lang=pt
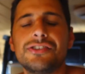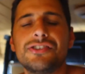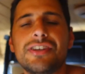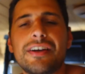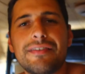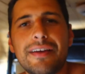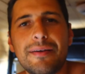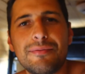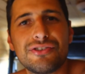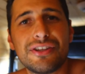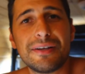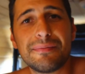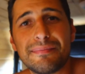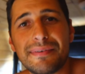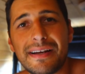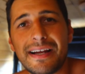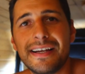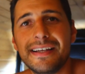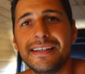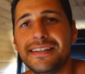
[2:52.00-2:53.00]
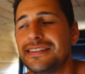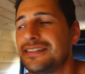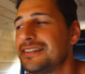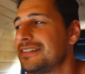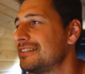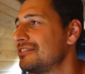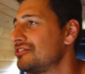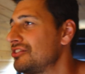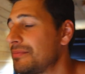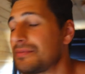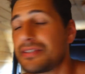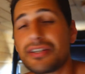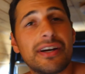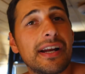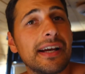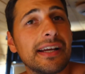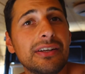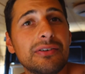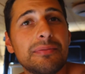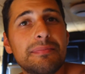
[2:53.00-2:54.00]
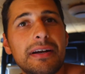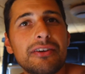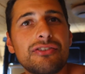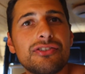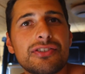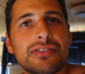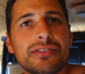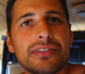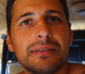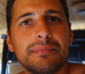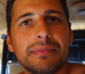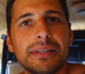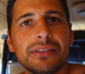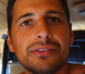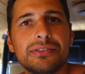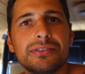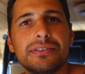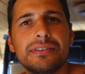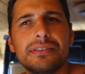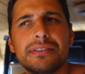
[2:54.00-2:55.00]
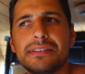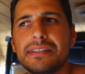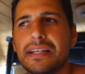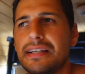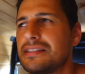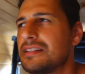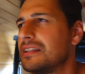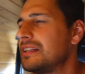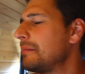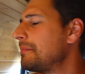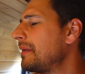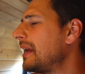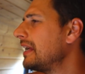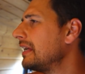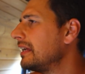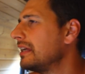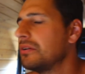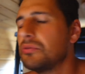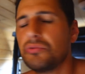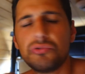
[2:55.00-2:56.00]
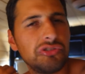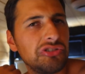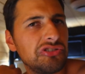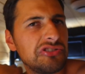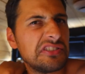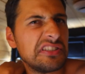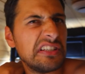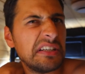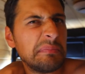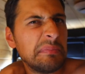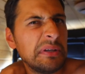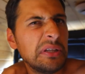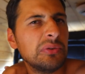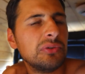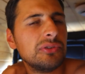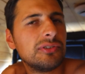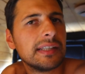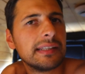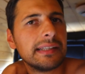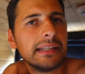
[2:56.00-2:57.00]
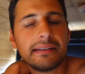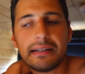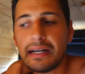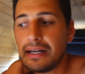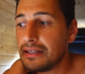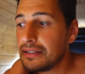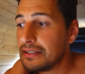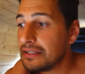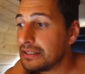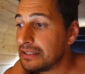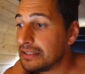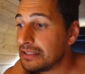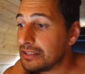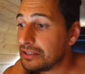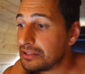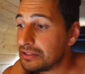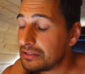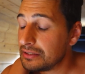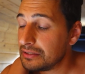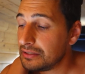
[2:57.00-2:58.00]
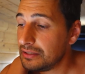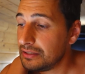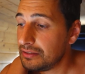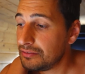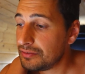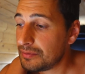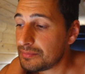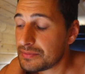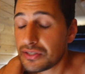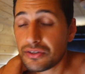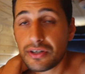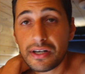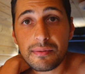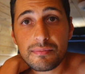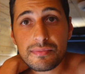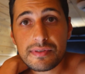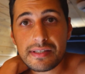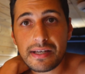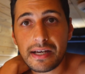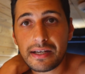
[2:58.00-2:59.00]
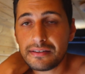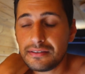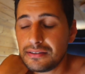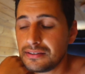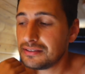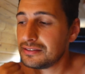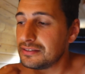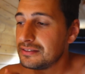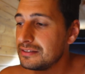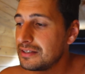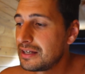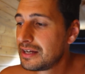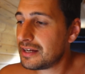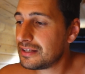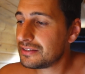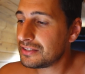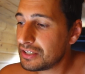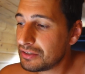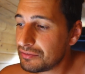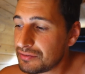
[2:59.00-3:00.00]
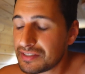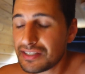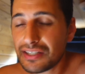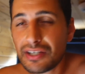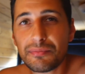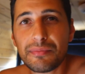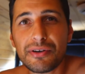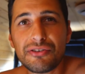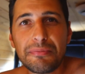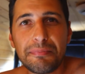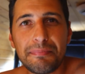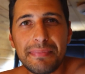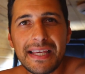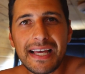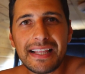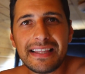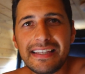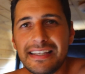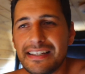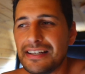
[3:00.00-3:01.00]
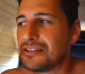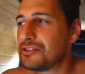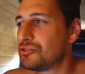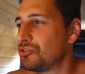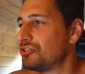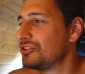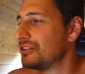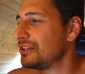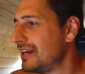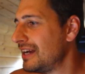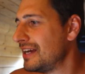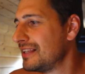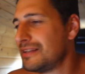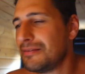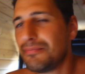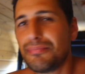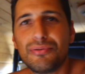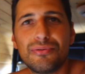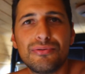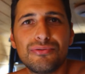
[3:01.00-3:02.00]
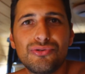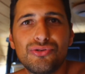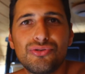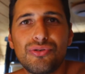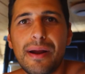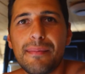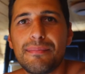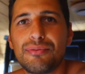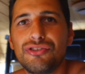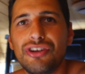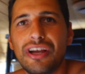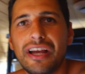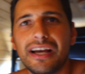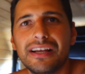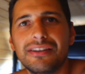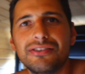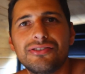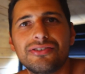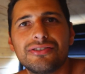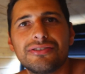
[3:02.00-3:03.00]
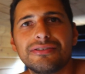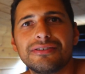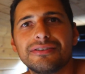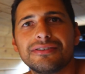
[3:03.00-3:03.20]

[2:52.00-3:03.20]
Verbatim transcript: Já viemos da praia. Estamos agora aqui no parque de estacionamento. Tem que se andar para aí aqui, é uns 5 minutos até lá. E vamos agora almoçar. A Andrea fez aqui umas piadinas. É tipo uns wraps gigantes.